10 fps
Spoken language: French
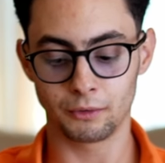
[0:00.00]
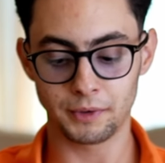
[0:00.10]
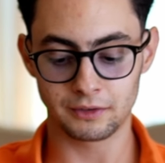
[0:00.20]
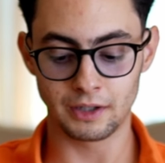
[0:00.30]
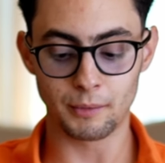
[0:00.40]
donc
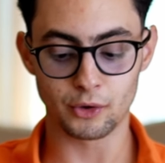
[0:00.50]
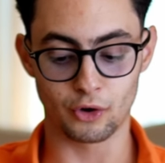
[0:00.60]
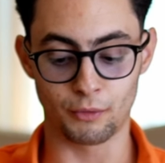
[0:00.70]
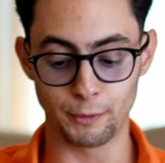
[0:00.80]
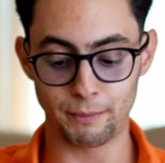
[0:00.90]
personnellement je
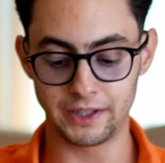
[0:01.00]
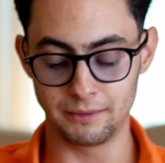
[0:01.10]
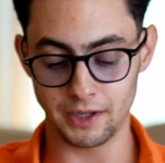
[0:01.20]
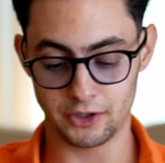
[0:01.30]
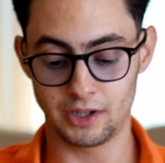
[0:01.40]
recommande pas
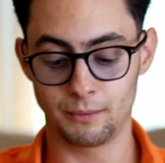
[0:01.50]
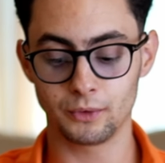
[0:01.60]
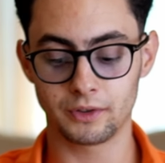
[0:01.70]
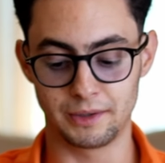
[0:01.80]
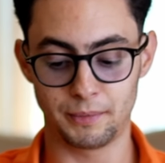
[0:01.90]
d'immerger la
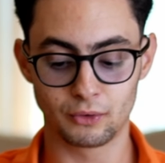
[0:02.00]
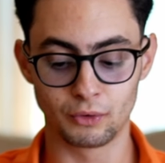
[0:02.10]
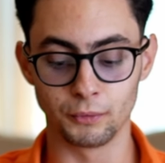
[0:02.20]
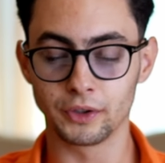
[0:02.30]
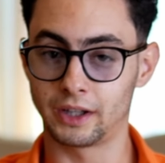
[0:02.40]
montre, c'est pas du tout
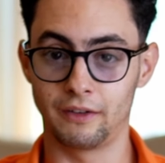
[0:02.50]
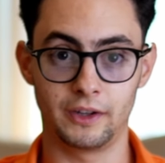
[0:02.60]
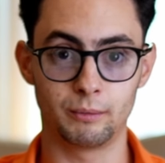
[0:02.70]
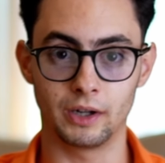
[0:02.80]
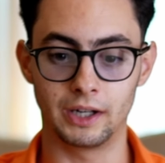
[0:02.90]
une montre qui est
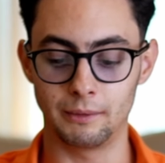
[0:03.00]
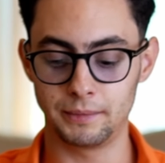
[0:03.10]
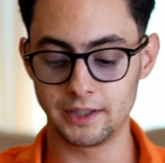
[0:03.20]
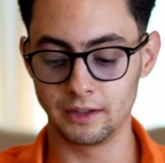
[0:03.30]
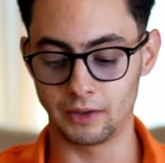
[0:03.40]
faite pour aller à la
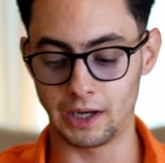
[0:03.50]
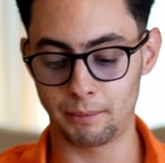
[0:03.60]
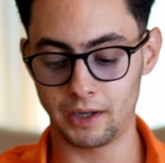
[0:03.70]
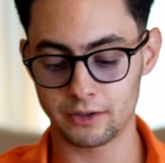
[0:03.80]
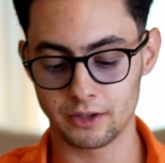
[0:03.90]
piscine ou à la
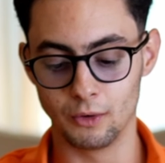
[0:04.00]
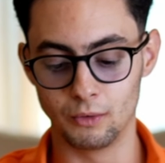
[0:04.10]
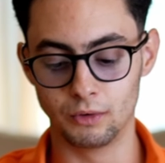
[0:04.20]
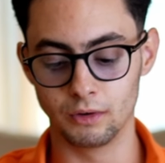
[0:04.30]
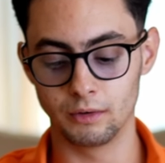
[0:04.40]
plage
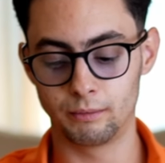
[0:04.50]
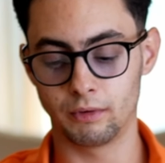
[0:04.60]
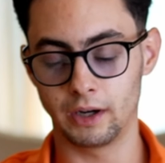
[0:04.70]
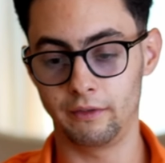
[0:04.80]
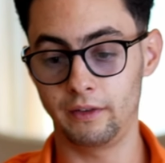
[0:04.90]
ou euh,
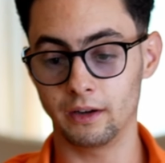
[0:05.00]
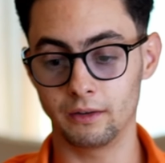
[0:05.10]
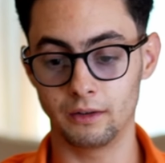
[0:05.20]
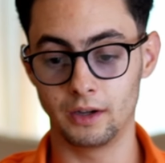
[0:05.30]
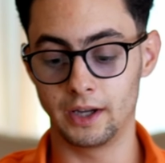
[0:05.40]
pour aller faire
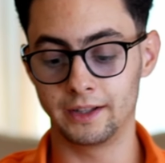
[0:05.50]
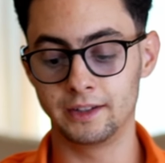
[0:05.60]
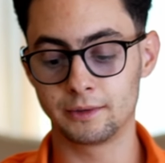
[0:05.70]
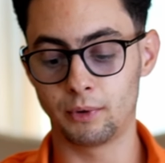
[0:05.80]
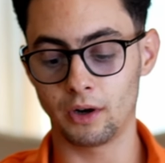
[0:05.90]
euh,
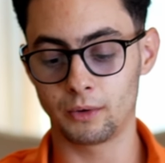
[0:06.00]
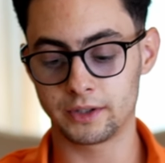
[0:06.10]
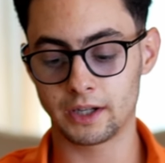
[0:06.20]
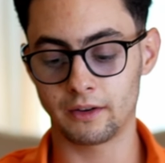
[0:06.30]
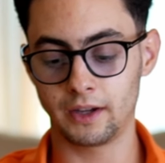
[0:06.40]
des sports
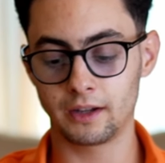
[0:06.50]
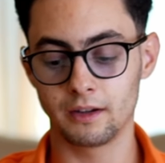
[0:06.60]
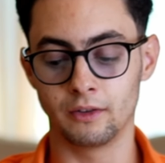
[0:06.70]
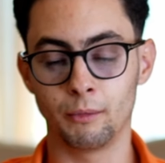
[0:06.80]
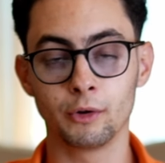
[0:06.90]
aquatiques avec.
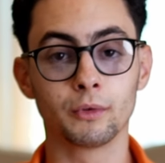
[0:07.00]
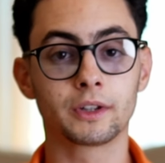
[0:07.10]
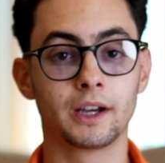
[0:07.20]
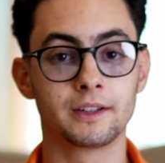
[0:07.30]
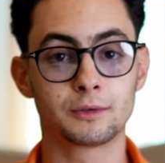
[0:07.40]
C'est vraiment une montre
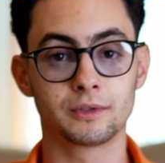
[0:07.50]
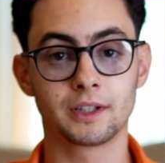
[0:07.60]
qui résiste aux